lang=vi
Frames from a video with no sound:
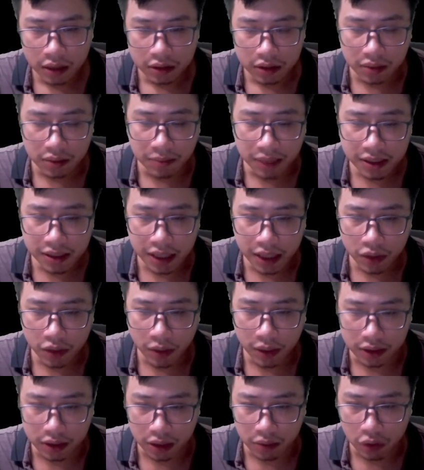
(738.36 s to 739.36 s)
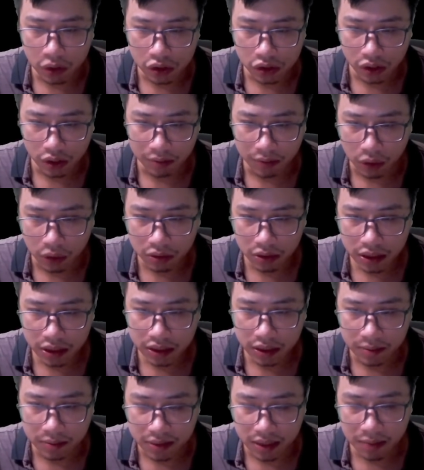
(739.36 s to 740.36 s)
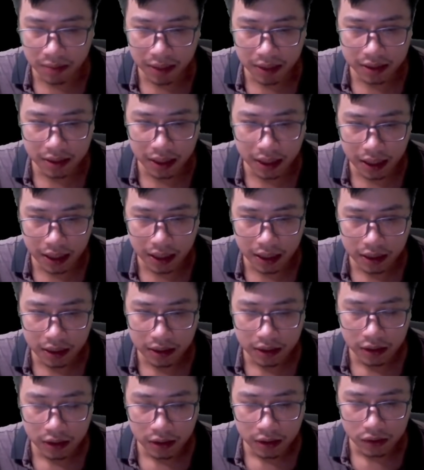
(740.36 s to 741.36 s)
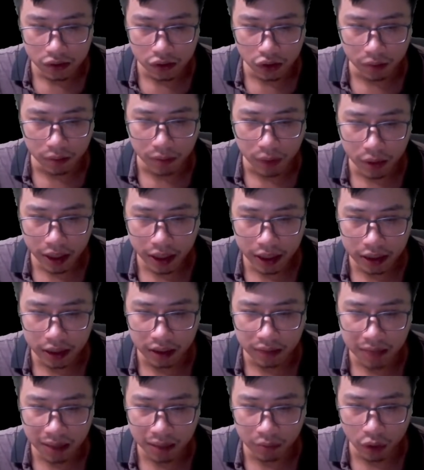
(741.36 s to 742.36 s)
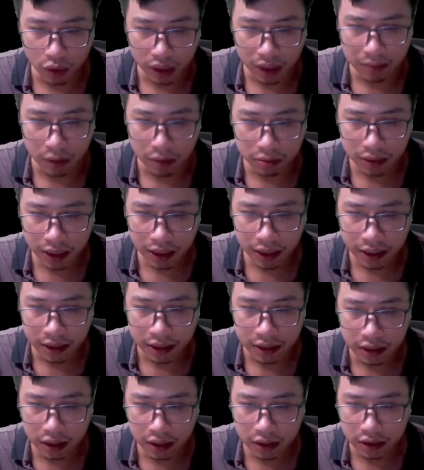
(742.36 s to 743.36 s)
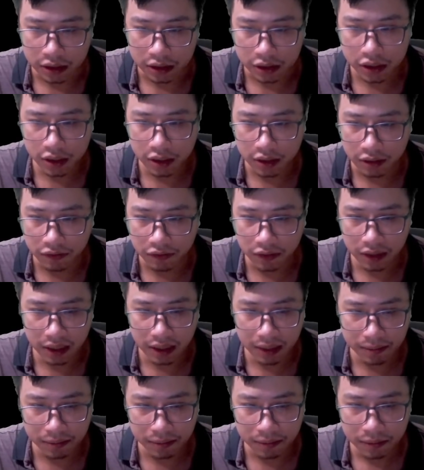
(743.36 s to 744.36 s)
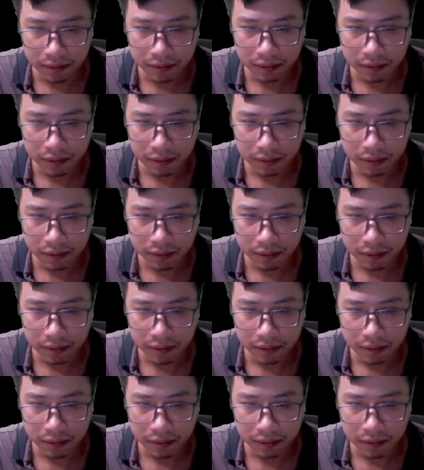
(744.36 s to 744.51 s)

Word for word: Từ mắt trái của hắn có một giọt máu tươi chậm rãi bay ra. Giọt máu này lớn bằng một cái móng tay, lơ lửng trước người Vương Lâm.